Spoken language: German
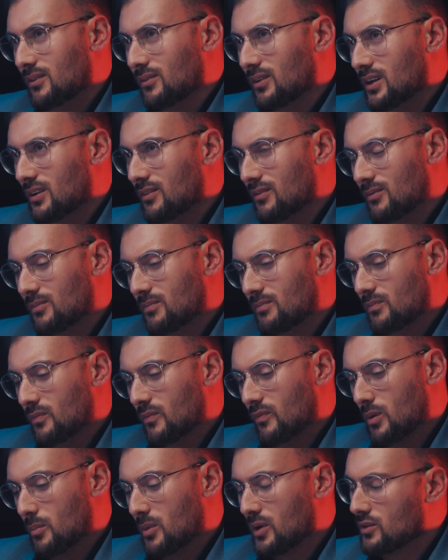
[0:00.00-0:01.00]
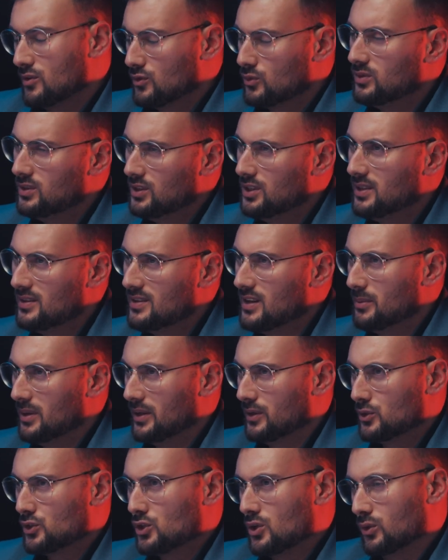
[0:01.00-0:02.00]
Weil wenn man zu sich selber
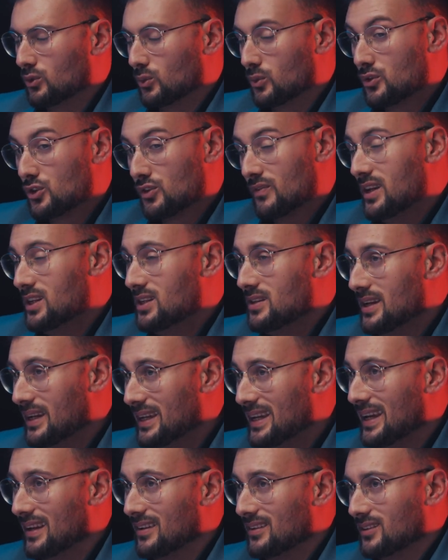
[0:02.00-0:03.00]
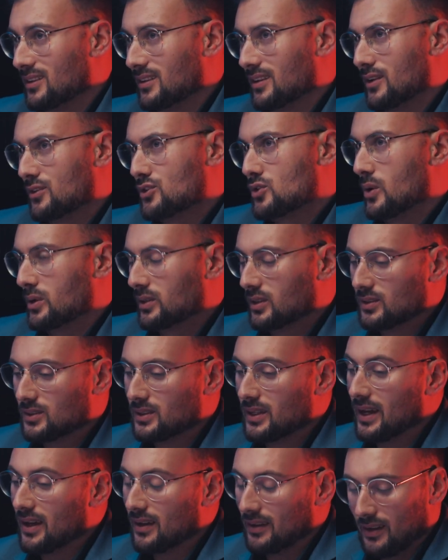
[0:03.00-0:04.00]
hinschaut und Schwächen erkennt, dann erzeugt das ja,